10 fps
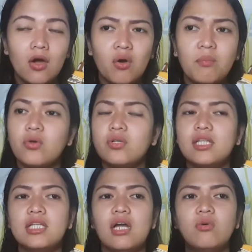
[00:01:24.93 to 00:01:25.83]
Opo, yung
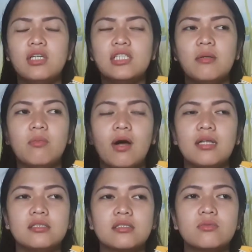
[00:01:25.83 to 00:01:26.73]
natitira ko ng isang buwan,
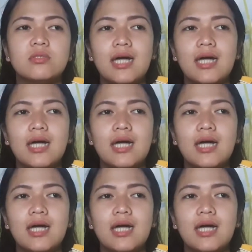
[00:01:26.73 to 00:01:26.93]
kung